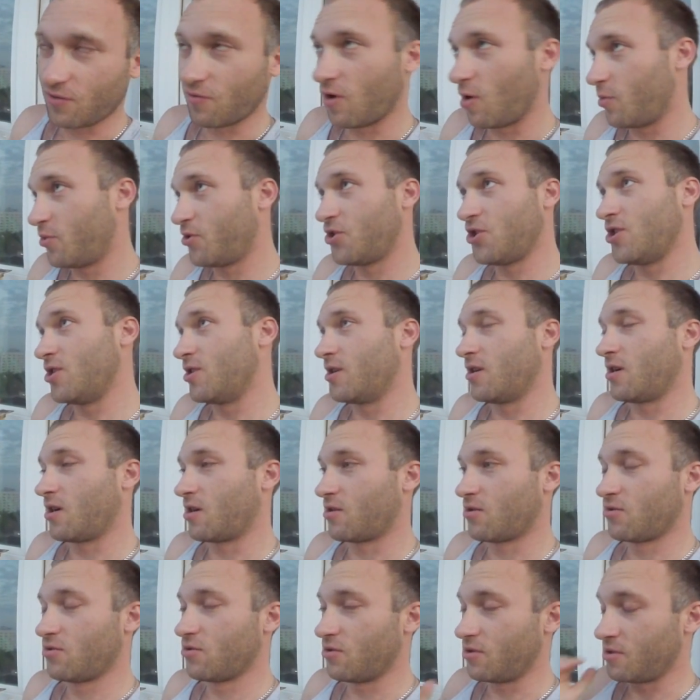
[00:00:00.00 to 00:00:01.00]
Вообще
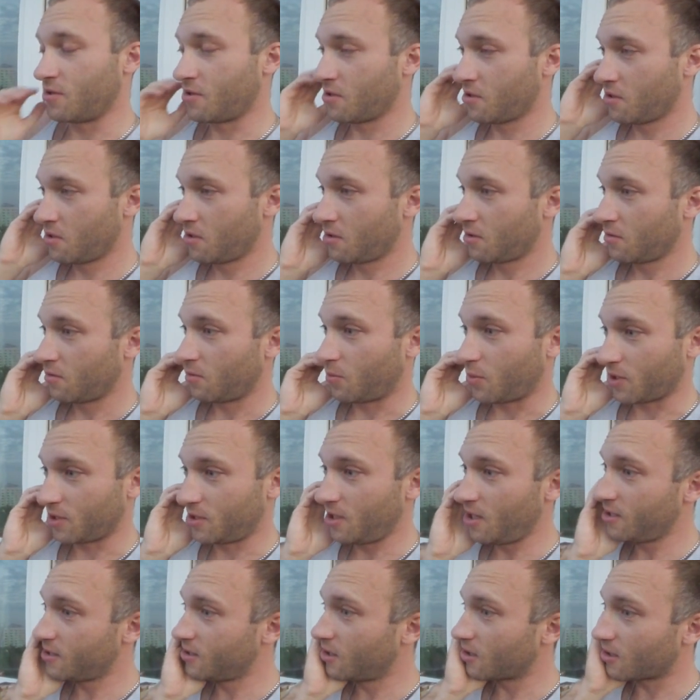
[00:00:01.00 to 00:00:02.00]
огонь.
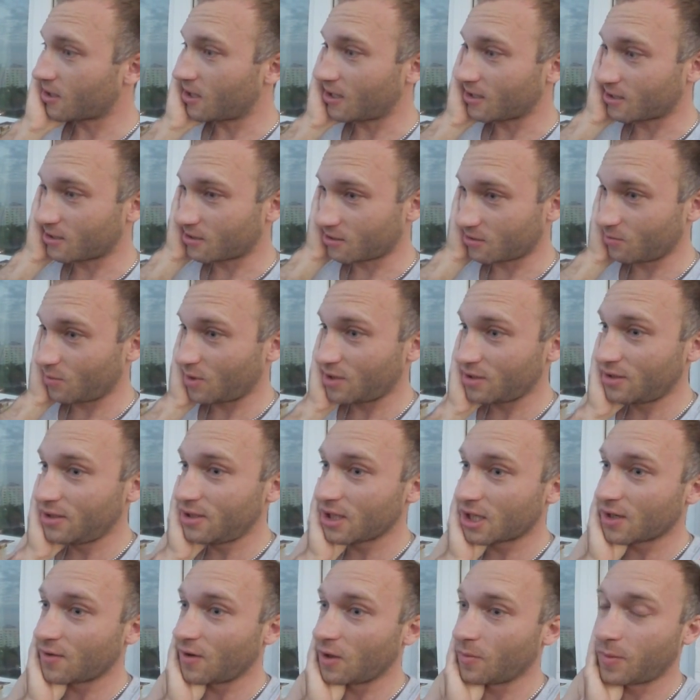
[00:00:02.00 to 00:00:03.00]
Последний раз
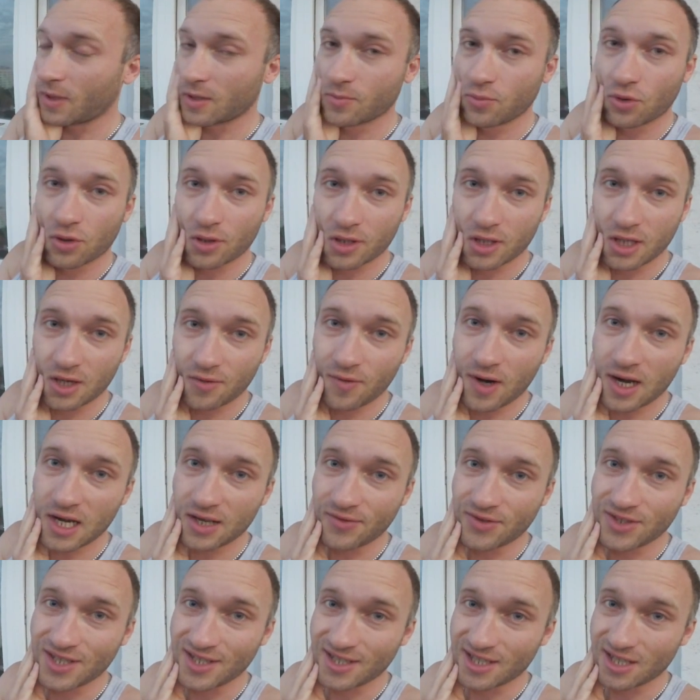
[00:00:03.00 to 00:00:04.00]
монтировал подборки
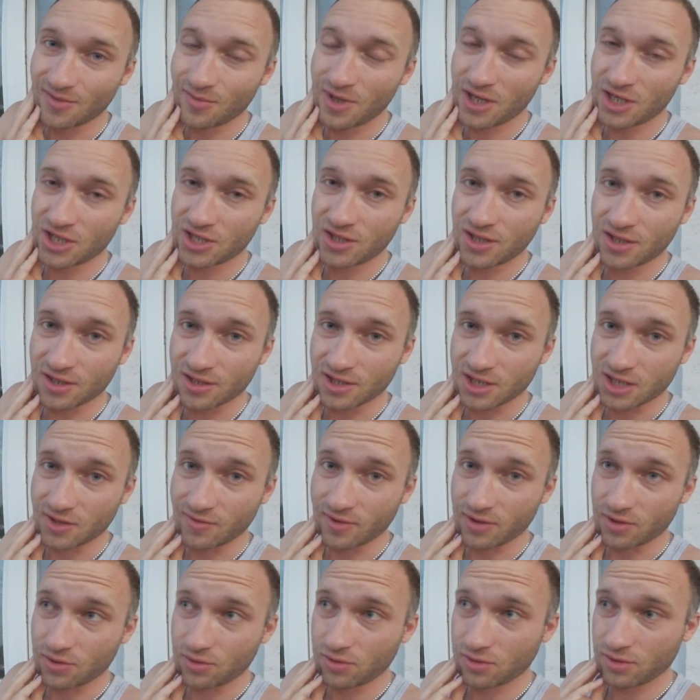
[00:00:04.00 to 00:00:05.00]
аварий в сентябре 2014
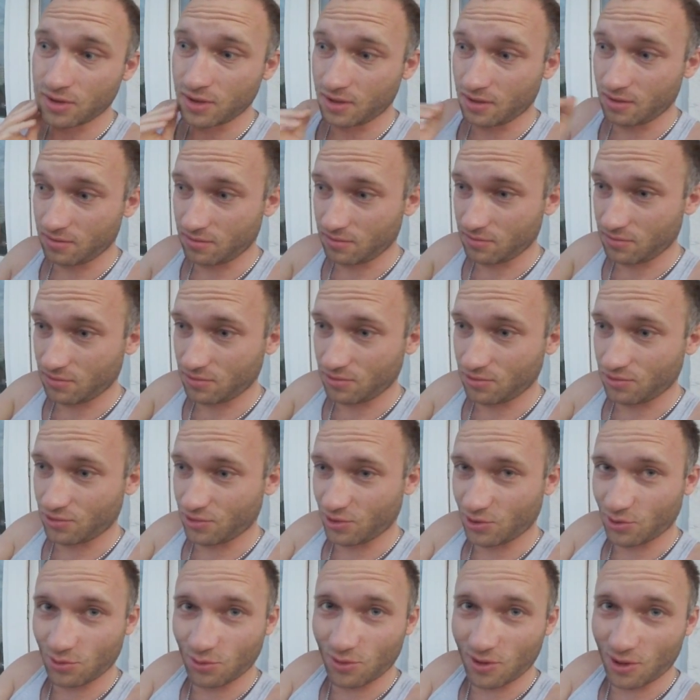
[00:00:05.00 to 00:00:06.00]
года.
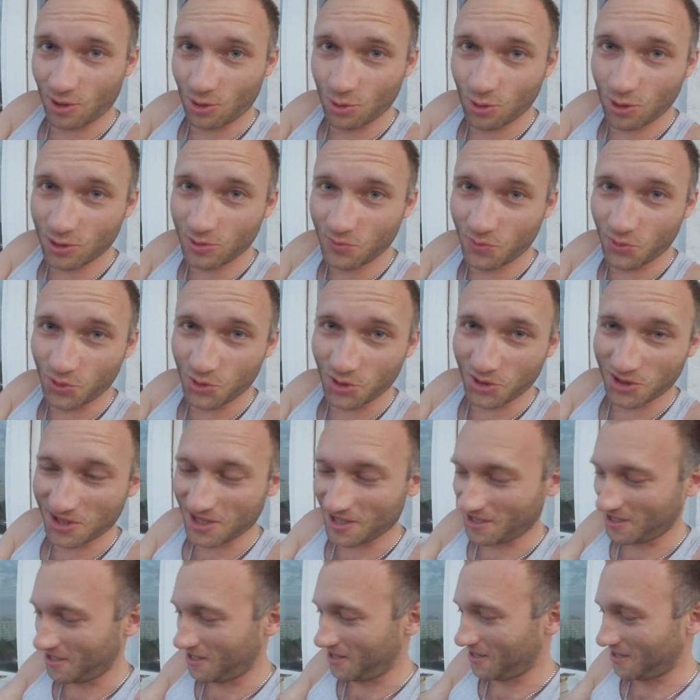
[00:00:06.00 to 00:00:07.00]
Уже скоро год будет,
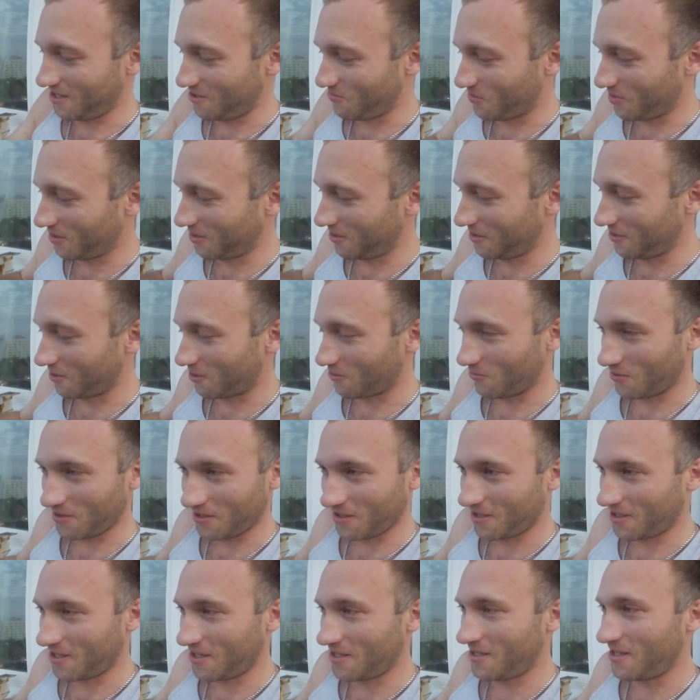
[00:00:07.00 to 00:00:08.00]
как я их не
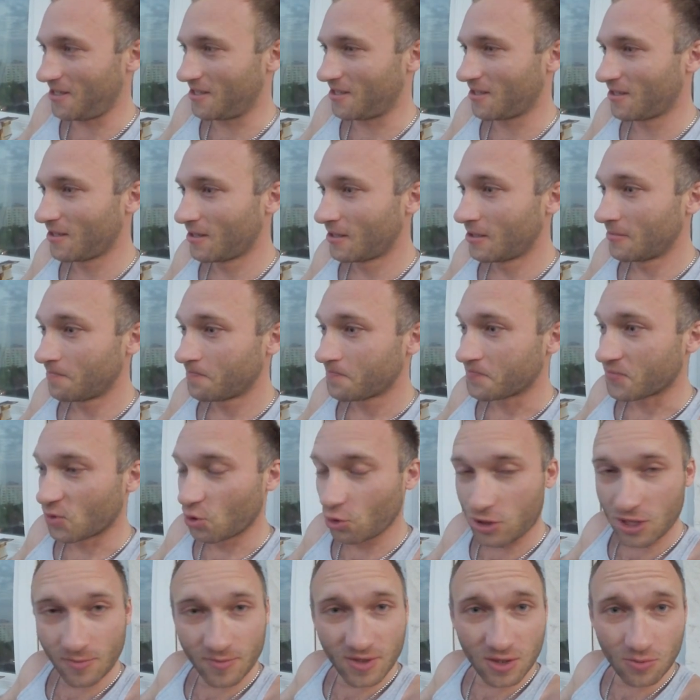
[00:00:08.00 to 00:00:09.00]
монтировал, охренеть.
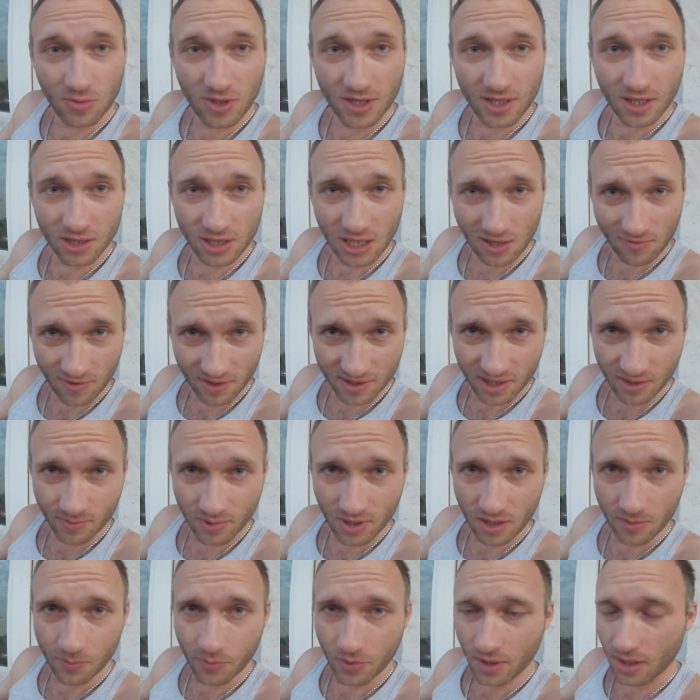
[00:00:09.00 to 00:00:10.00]
Но тем не менее навык не
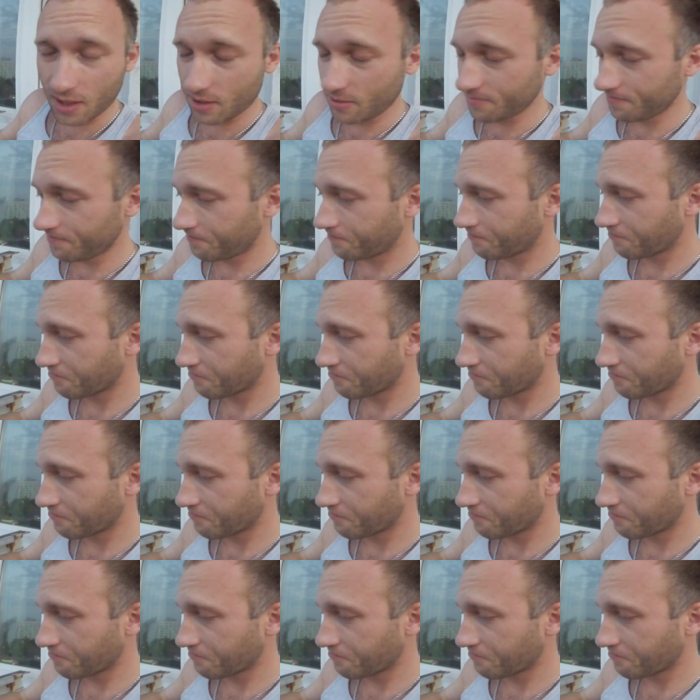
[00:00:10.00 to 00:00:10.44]
пропал.